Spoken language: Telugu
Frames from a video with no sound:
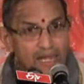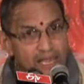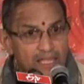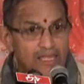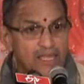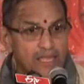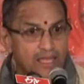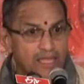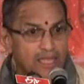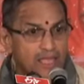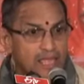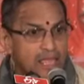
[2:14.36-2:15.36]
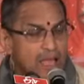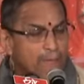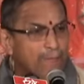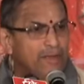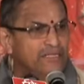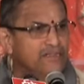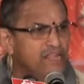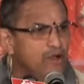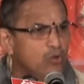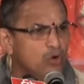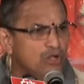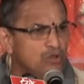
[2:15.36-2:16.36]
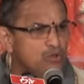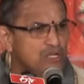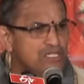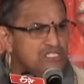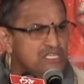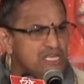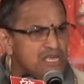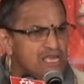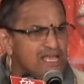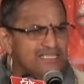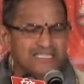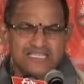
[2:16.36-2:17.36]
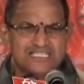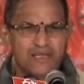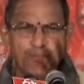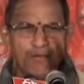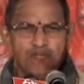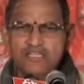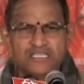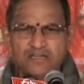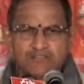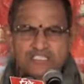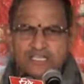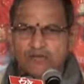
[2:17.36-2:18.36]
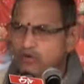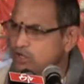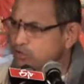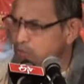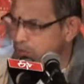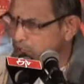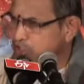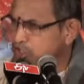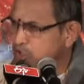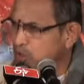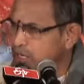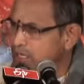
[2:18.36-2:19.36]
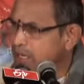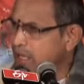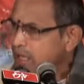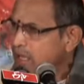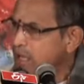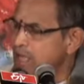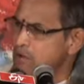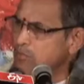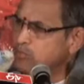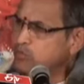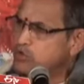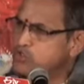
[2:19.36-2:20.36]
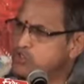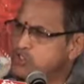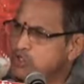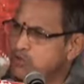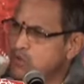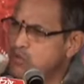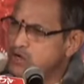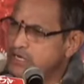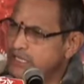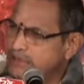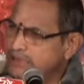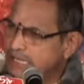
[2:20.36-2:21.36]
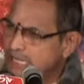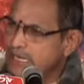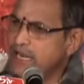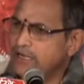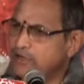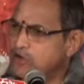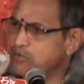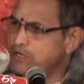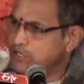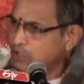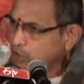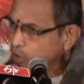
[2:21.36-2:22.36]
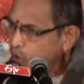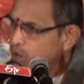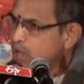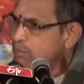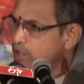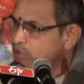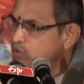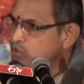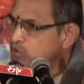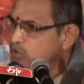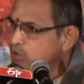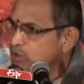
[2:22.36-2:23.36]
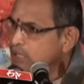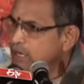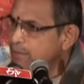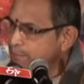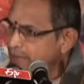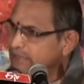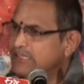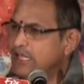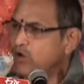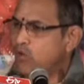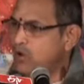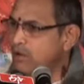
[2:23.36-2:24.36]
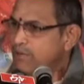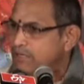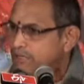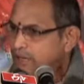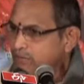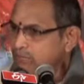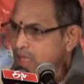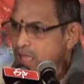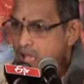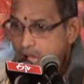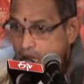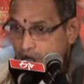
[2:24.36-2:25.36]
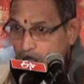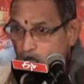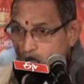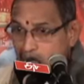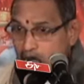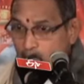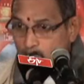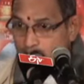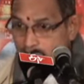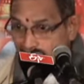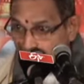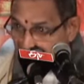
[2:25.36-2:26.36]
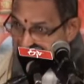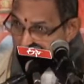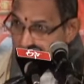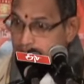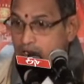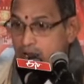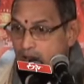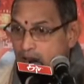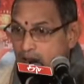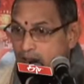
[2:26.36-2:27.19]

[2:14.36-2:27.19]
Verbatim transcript: అలాగే మర్త్యకోటి గురించి అసలు చెప్పవలసిన అవసరం ఉండదు మర్త్యులంటే మృత్యువు ఉండి తీరేటటువంటి లోకం ఏది ఉంటుందో దాన్ని మర్త్యలోకం అంటారు ఆ లోకంలో ఎవరు పుట్టినా